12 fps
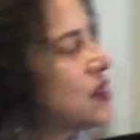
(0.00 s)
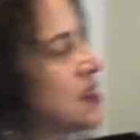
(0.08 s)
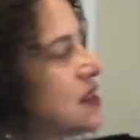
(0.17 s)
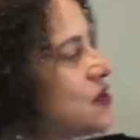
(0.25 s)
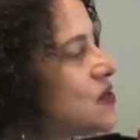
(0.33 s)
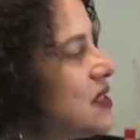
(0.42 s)
a
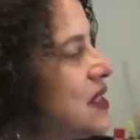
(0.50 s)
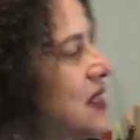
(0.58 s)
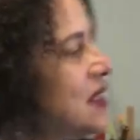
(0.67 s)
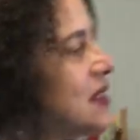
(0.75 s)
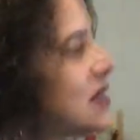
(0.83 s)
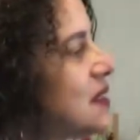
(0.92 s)
dizer o
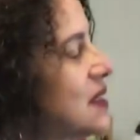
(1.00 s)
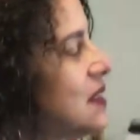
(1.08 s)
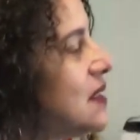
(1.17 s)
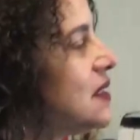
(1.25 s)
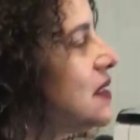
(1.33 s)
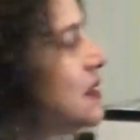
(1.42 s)
seguinte,
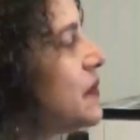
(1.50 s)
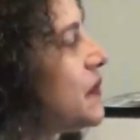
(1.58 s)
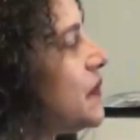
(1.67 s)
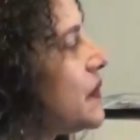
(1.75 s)
que